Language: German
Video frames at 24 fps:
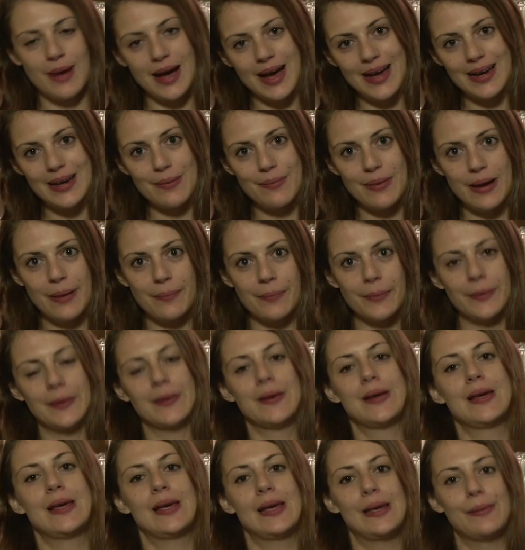Adlerbab.
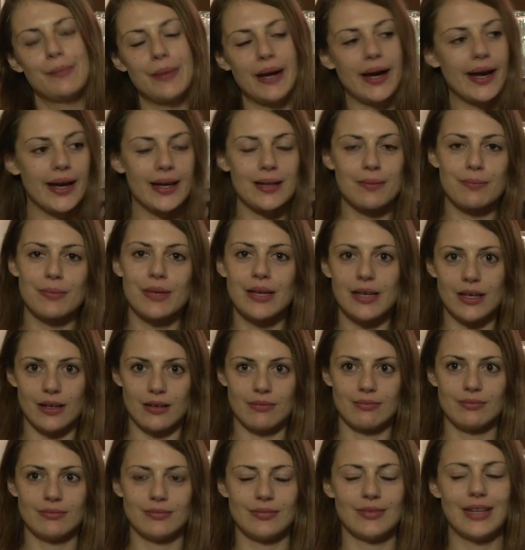Ich möchte mich.
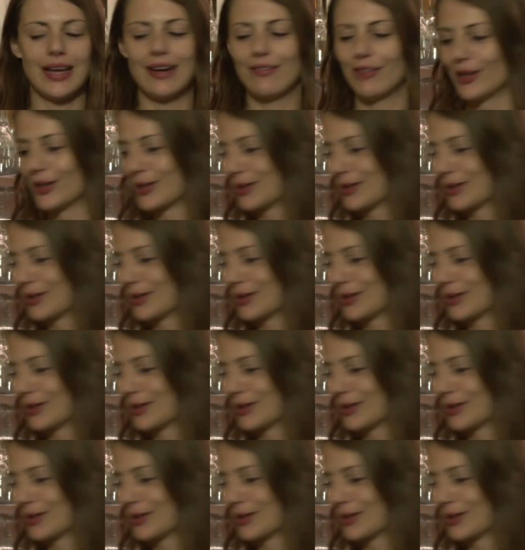Nein,